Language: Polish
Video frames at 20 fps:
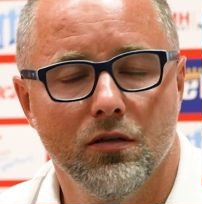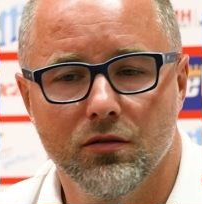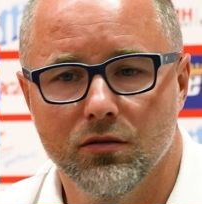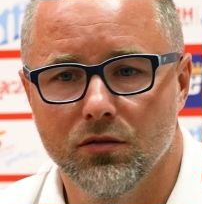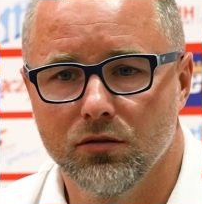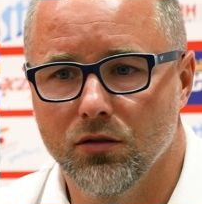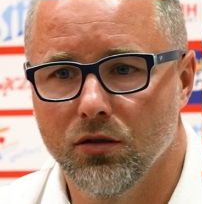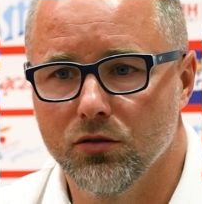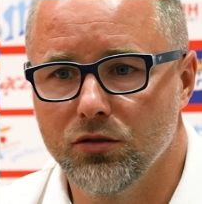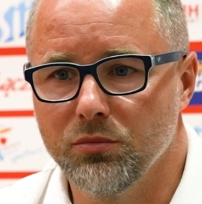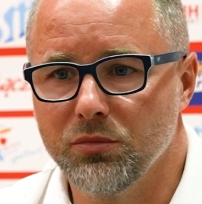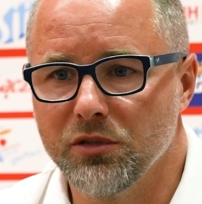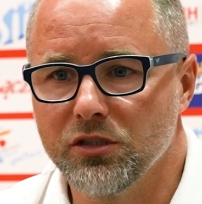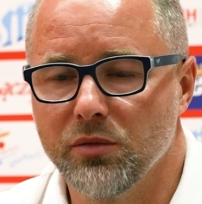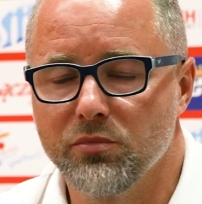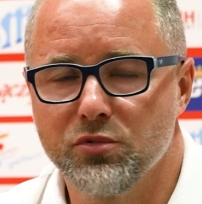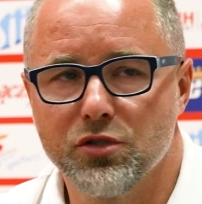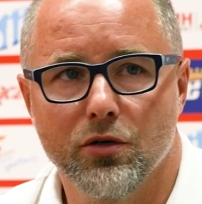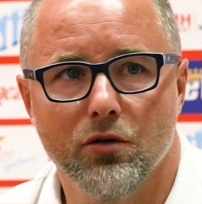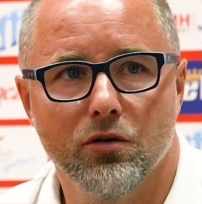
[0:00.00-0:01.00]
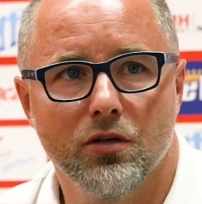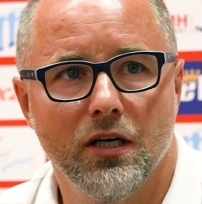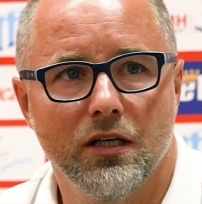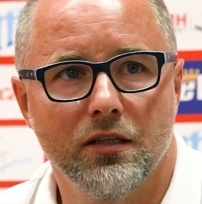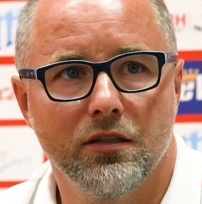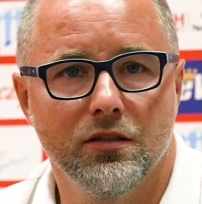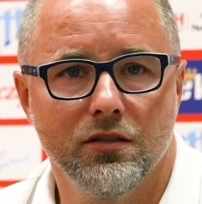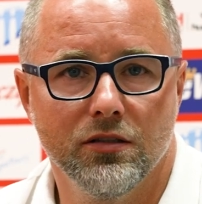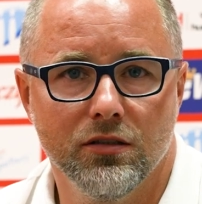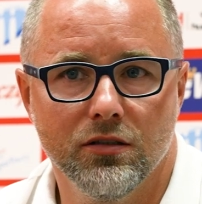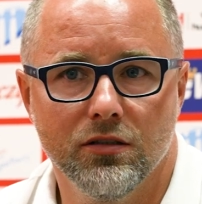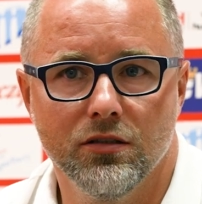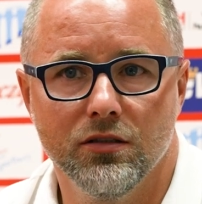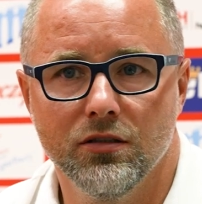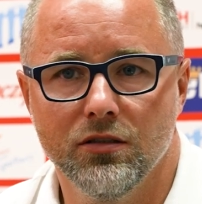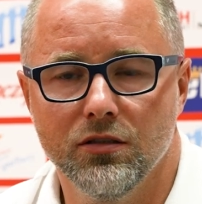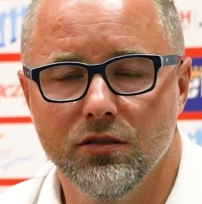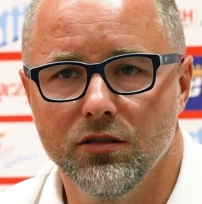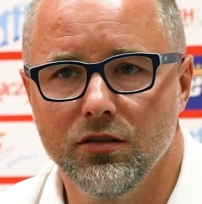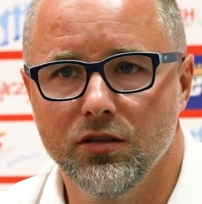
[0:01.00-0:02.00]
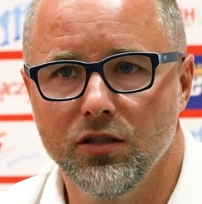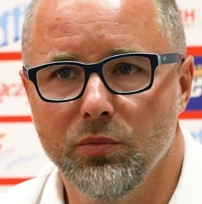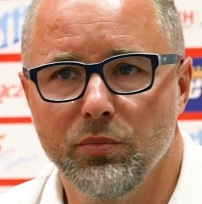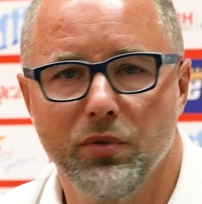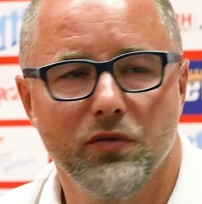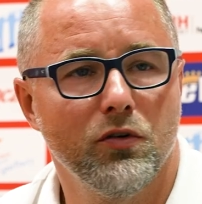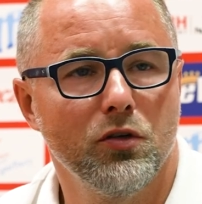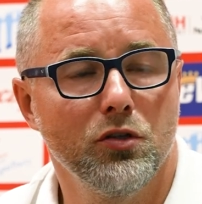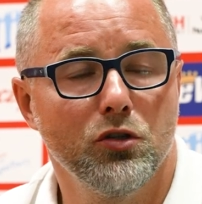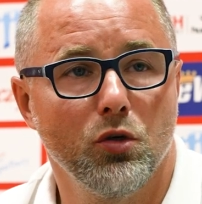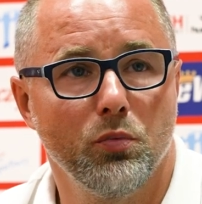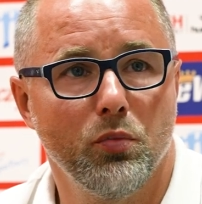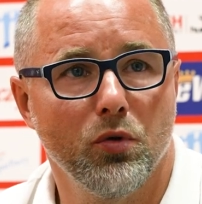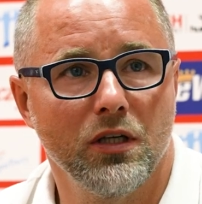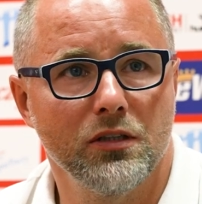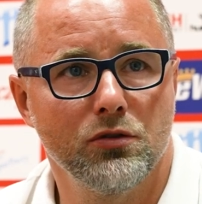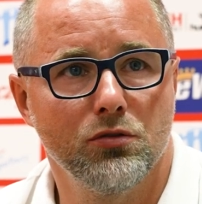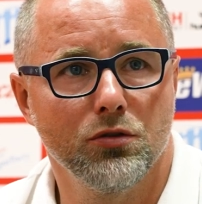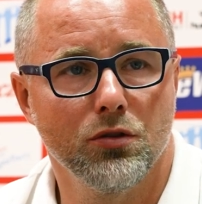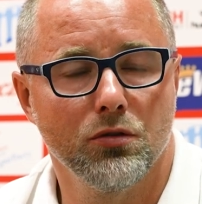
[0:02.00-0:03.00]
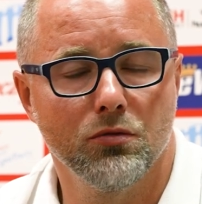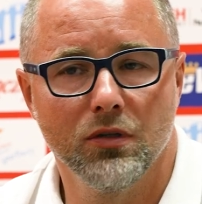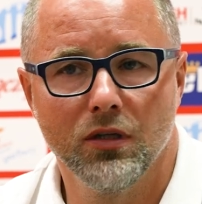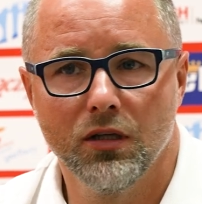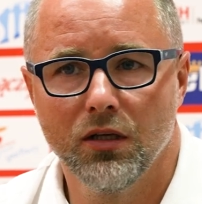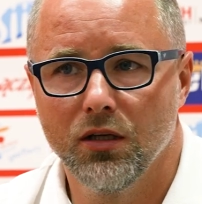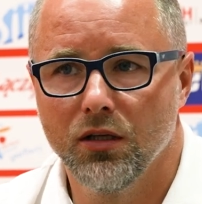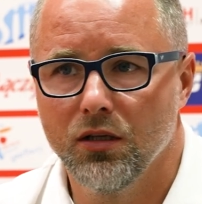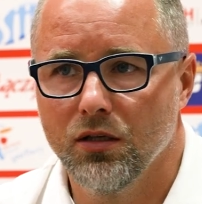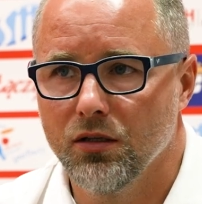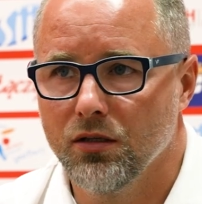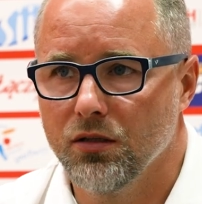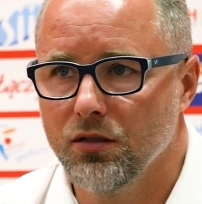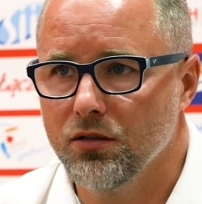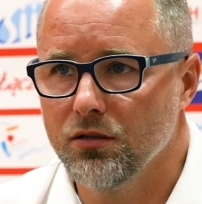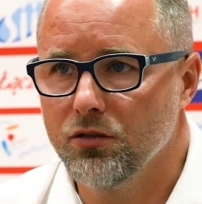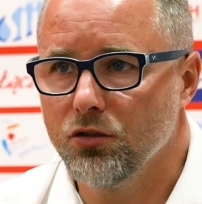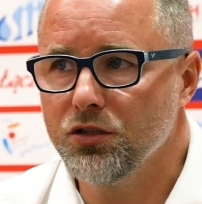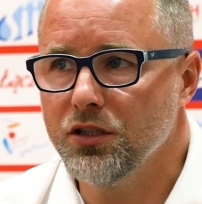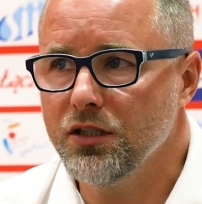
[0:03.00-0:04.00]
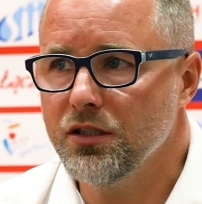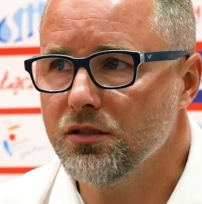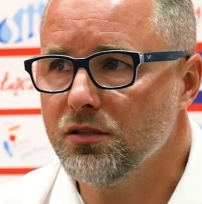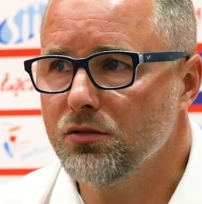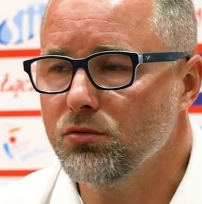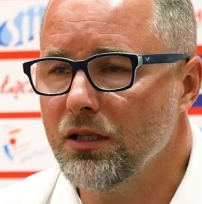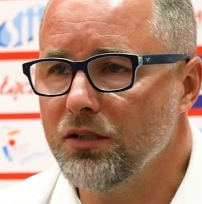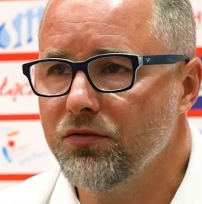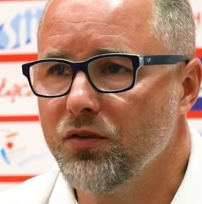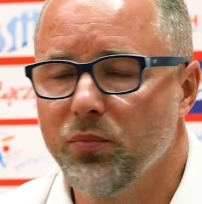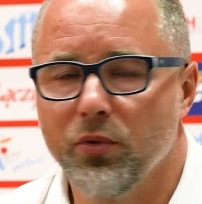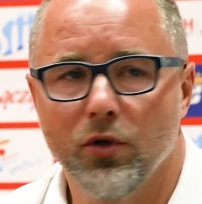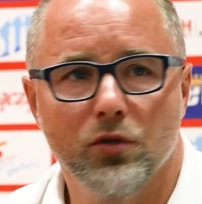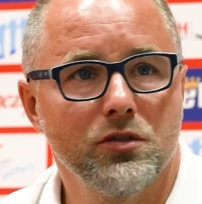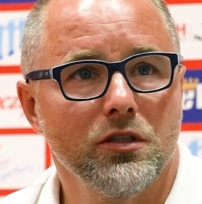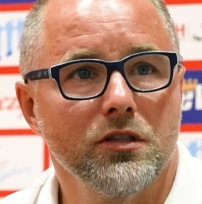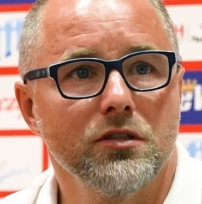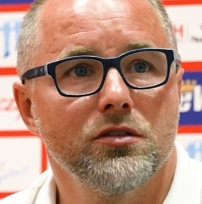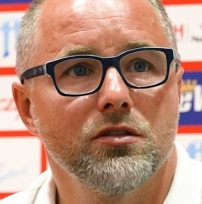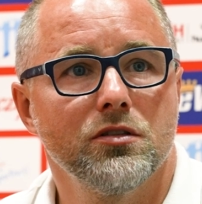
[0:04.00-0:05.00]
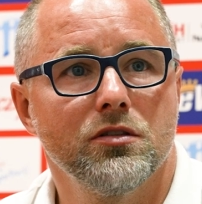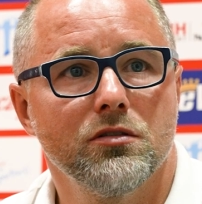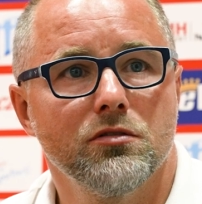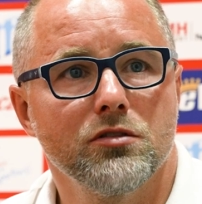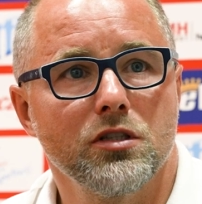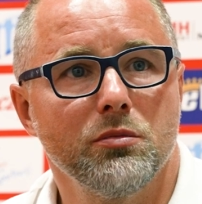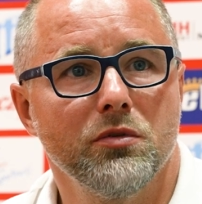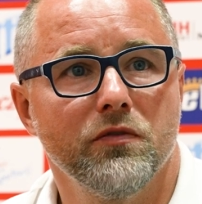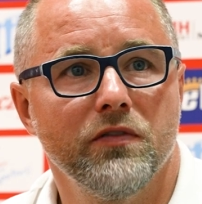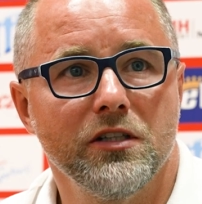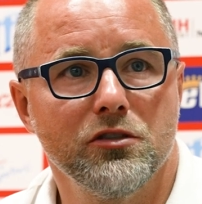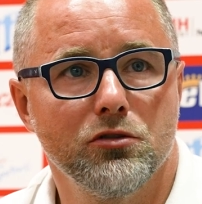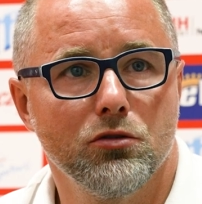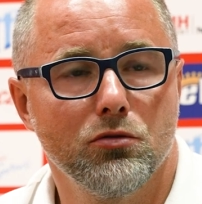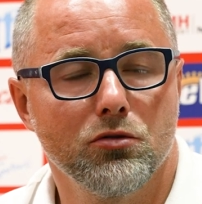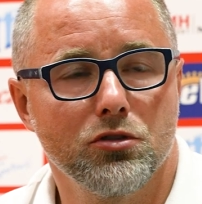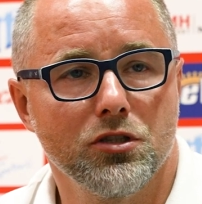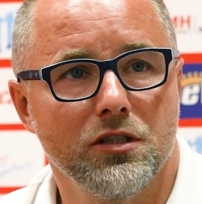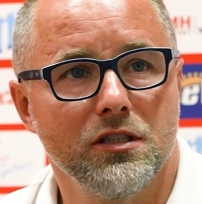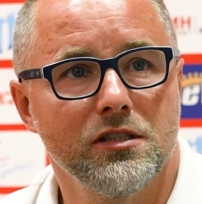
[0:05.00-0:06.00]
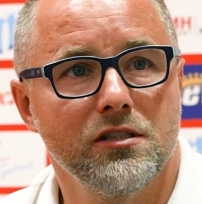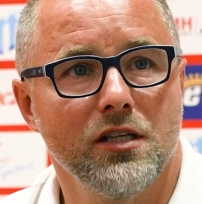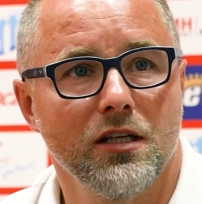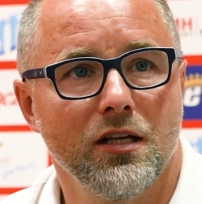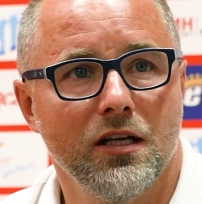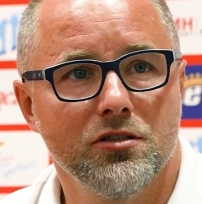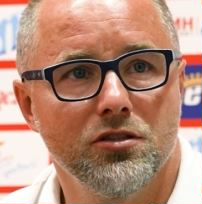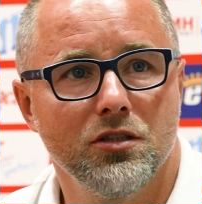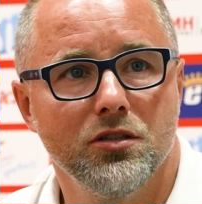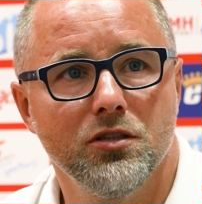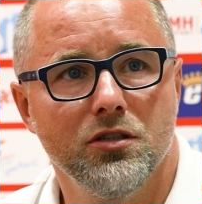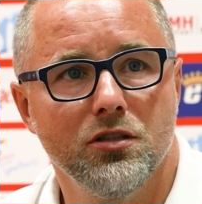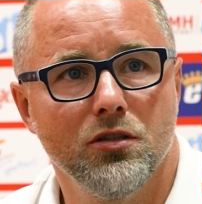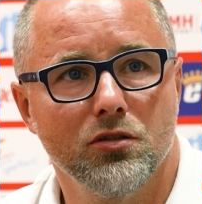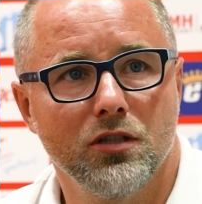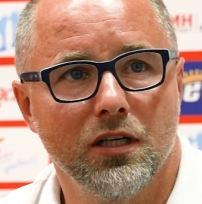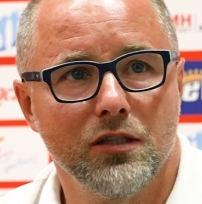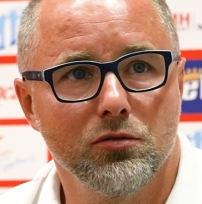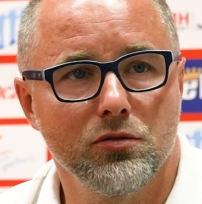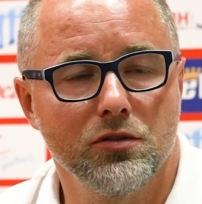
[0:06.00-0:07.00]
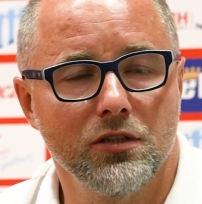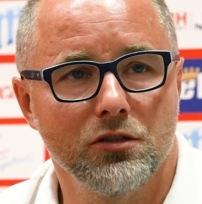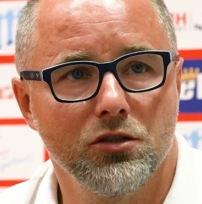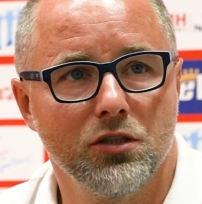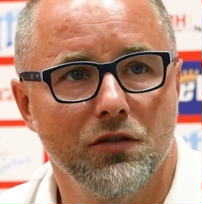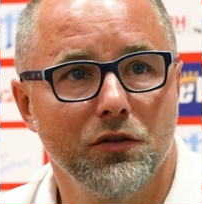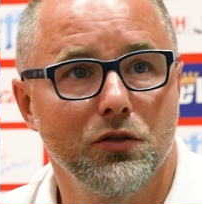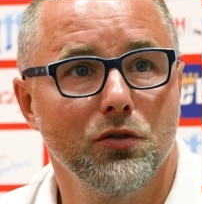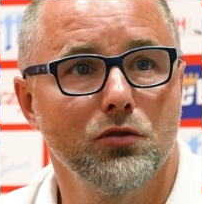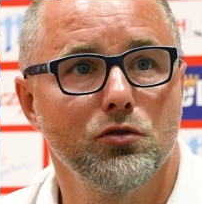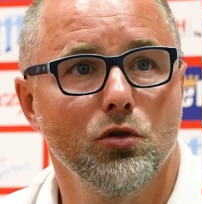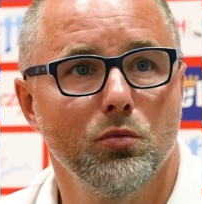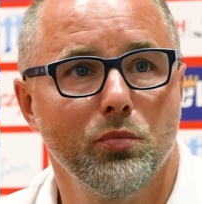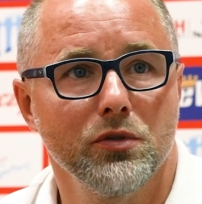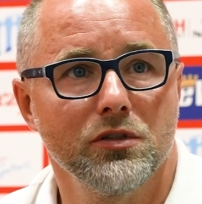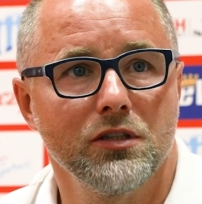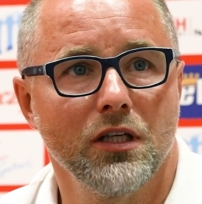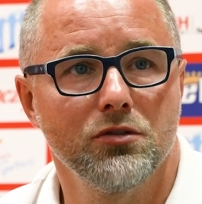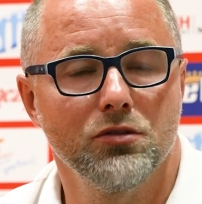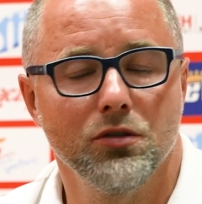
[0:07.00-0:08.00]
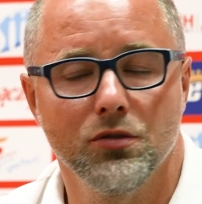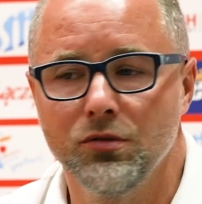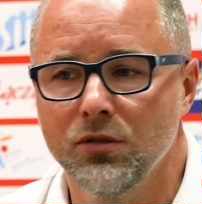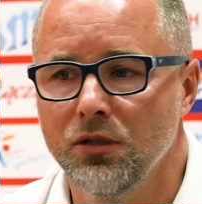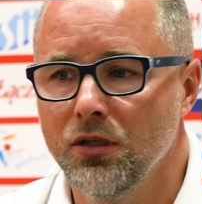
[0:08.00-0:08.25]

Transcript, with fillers: E, o tym jestem przekonany i, i, i powoli to pokazują. E, to nie jest łatwy proces, żeby wejść do drużyny z dnia na dzień i od razu stać się wiodącą postacią.